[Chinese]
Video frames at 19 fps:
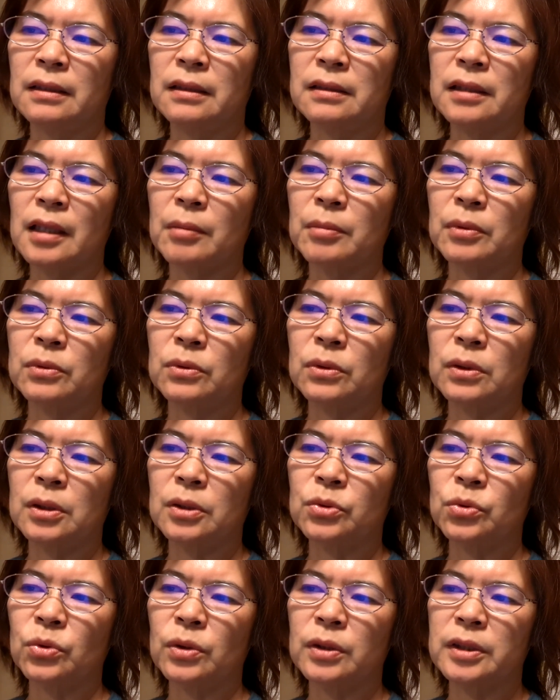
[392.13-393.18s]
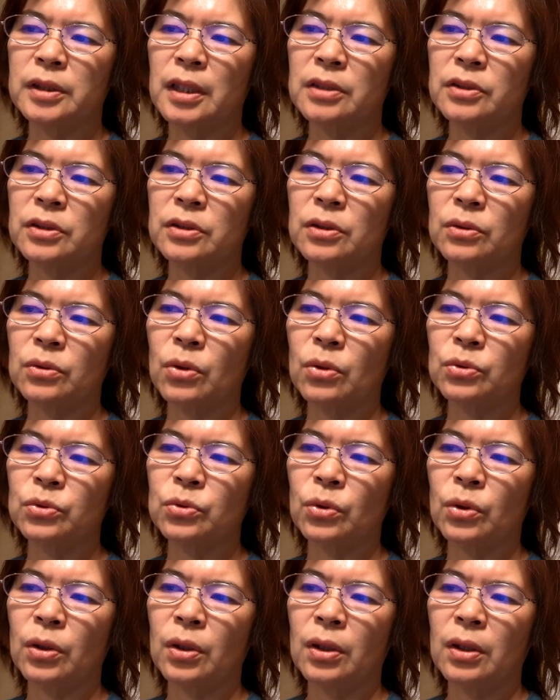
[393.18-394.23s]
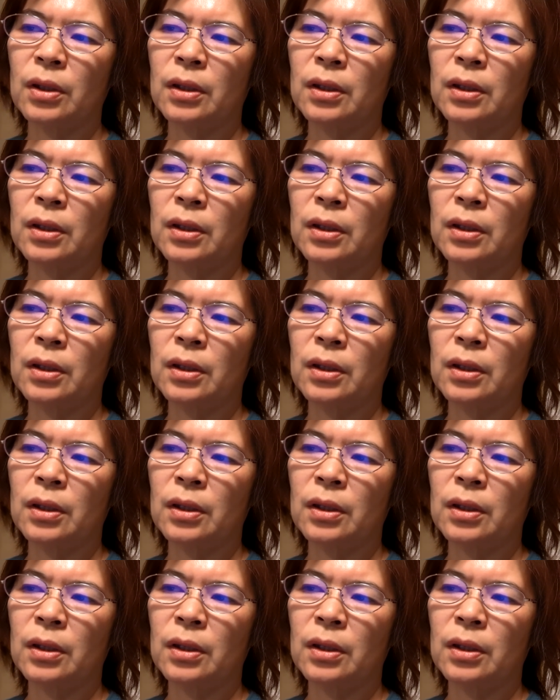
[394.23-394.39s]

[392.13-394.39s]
萨摩尔做先知的工作，